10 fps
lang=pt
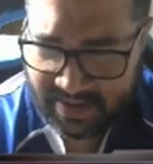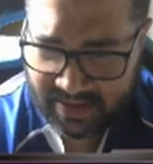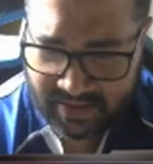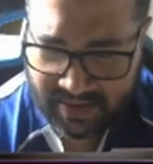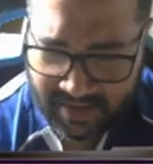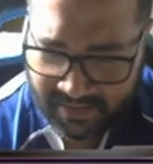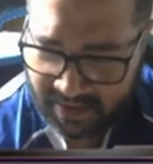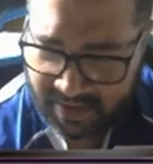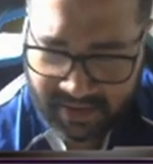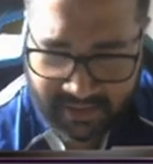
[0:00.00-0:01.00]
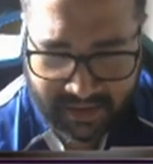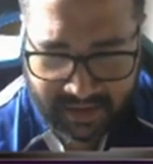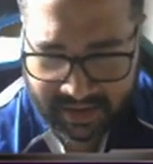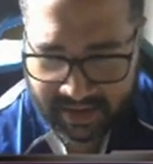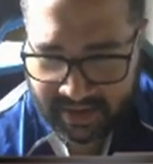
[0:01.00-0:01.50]
O Rafael não,
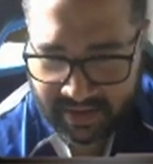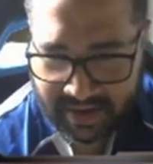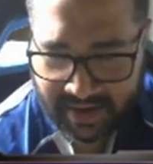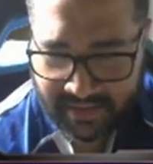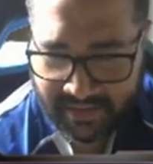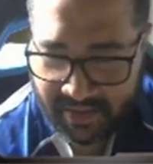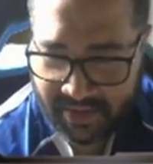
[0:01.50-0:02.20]
volta ali. O Rafael